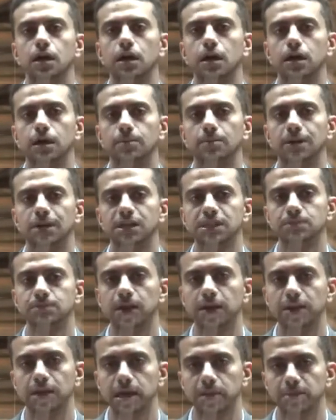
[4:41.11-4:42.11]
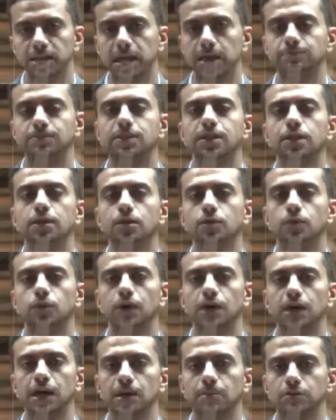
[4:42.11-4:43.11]
آه، بالنسبه لنيابه عابدين
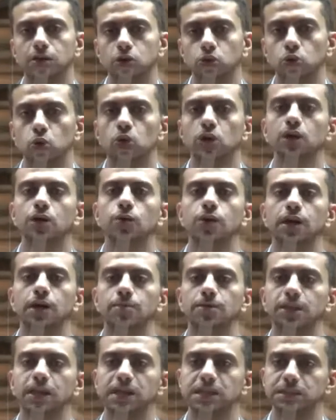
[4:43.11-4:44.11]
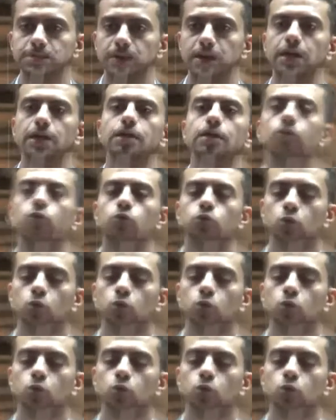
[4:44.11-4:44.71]
ونيابه الدقي ونيابه الازبكيه